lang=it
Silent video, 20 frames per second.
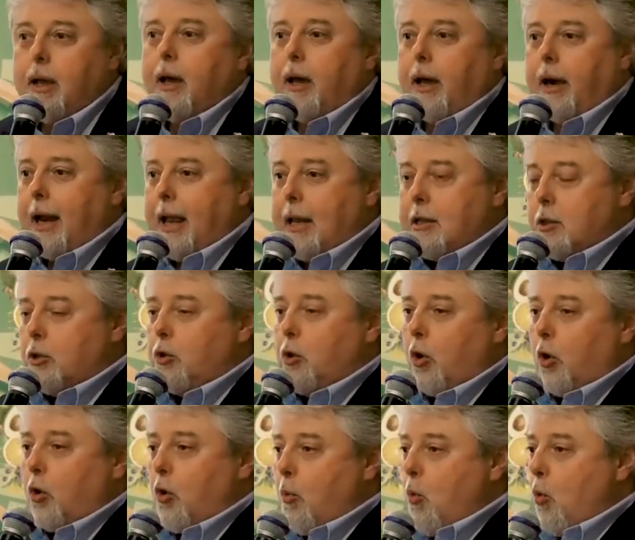
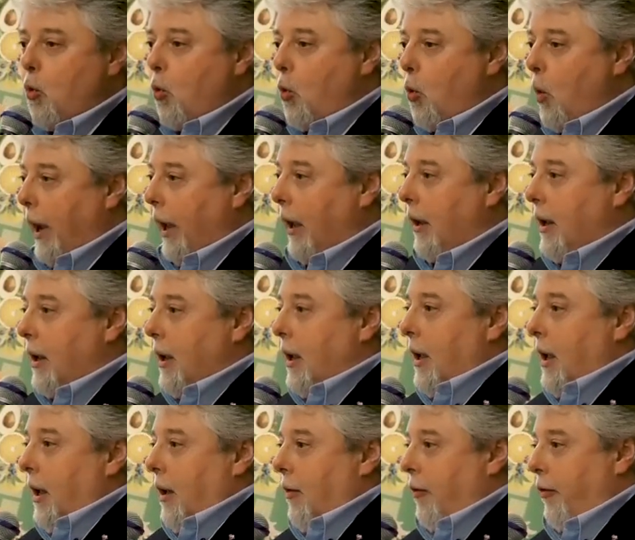Resto comunque
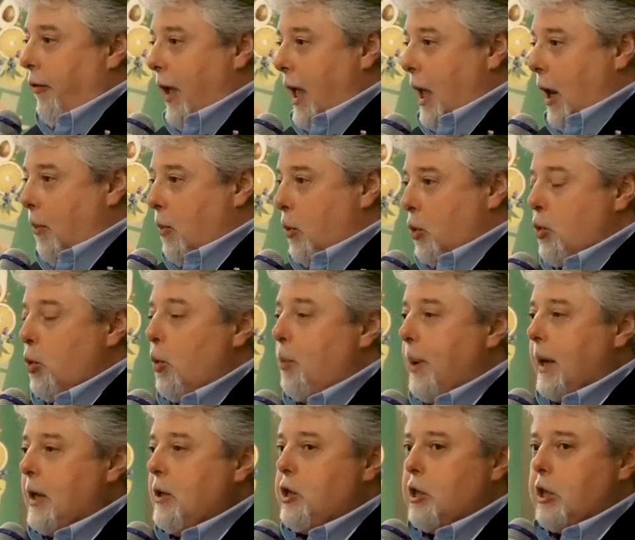fermo sul
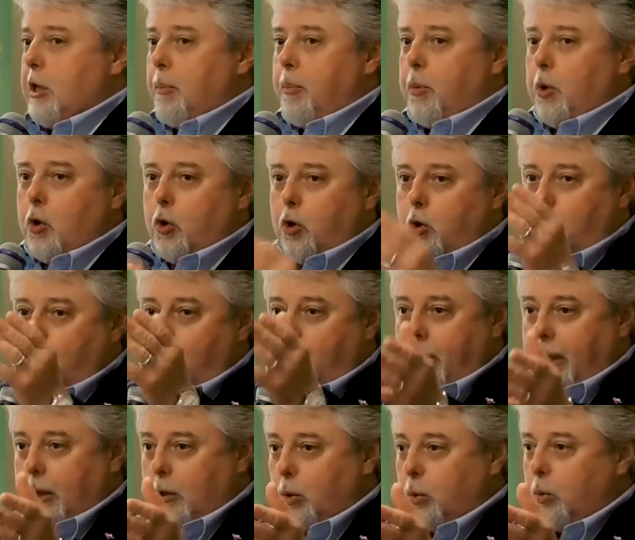principio,
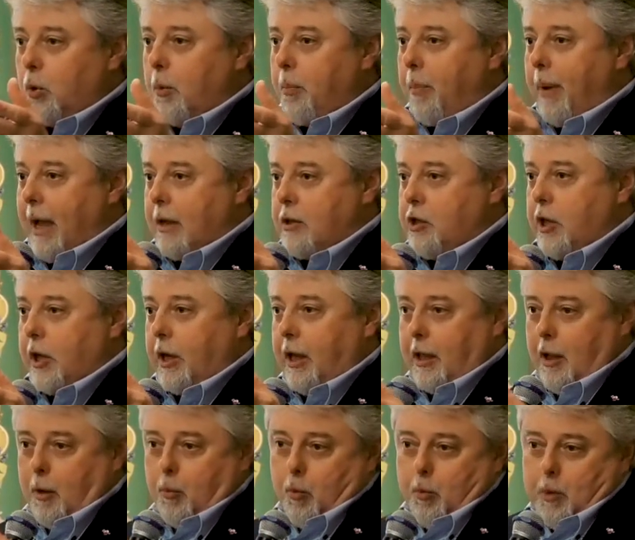come il dottor Pace, che
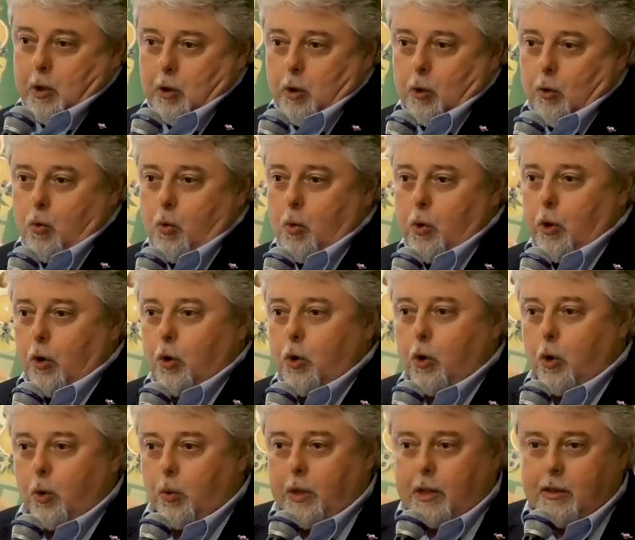nel momento in cui
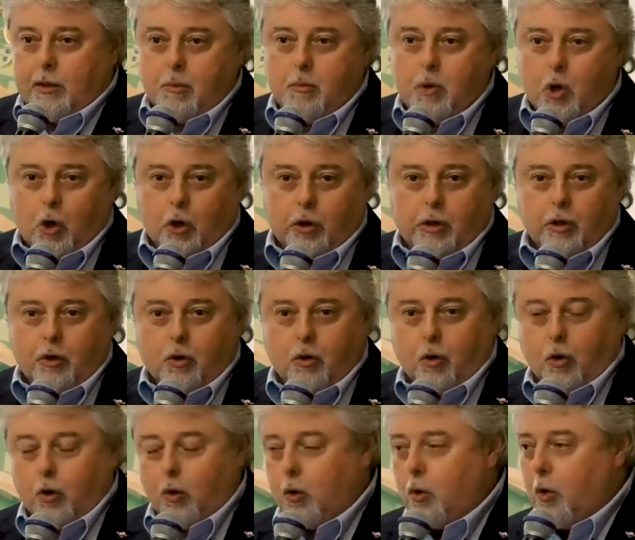occorre un antibiotico,
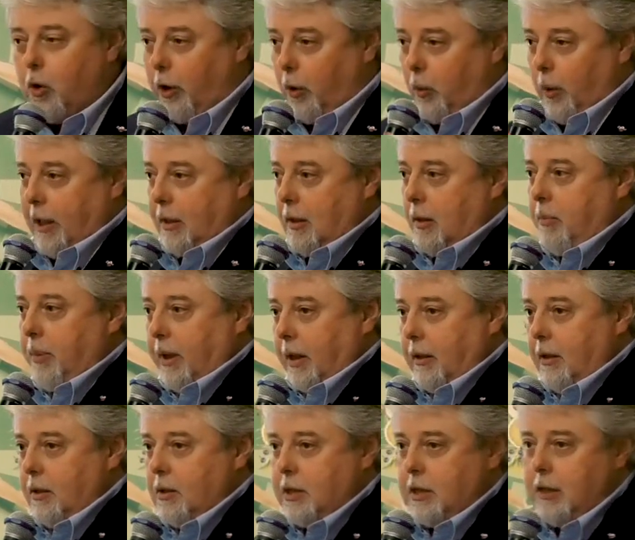occorre un
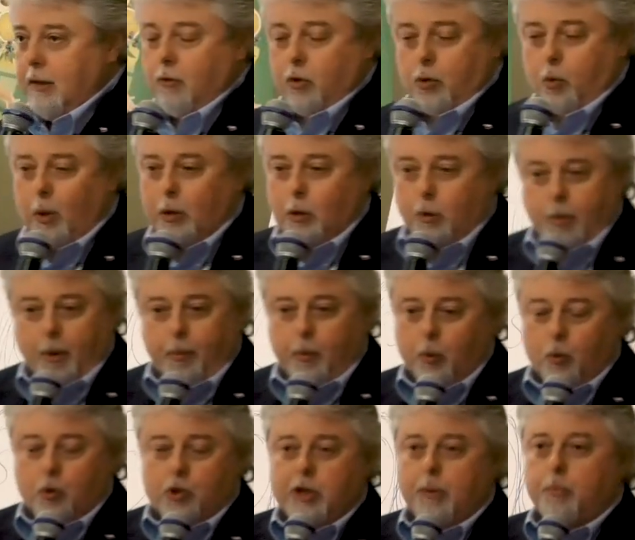antipertensivo, quando
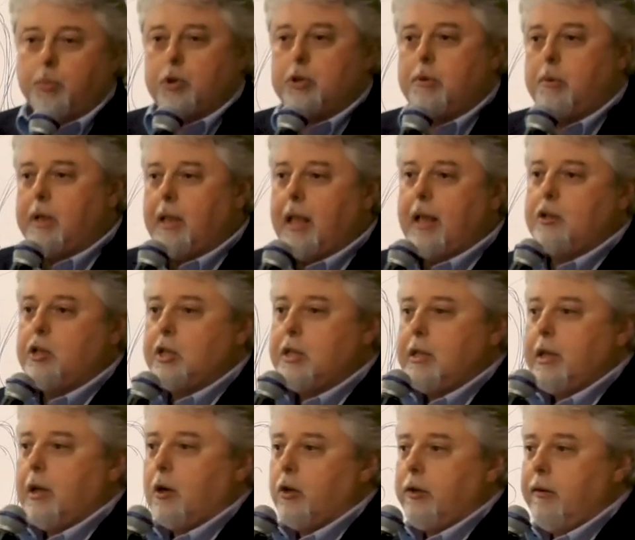proprio non c'è possibilità di
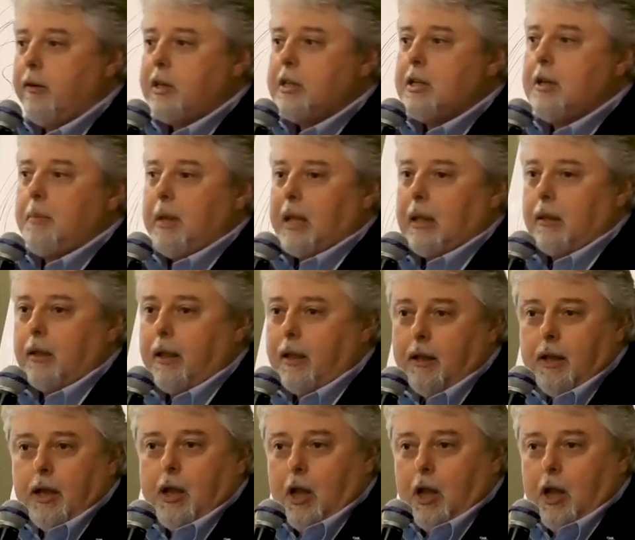gestirlo diversamente,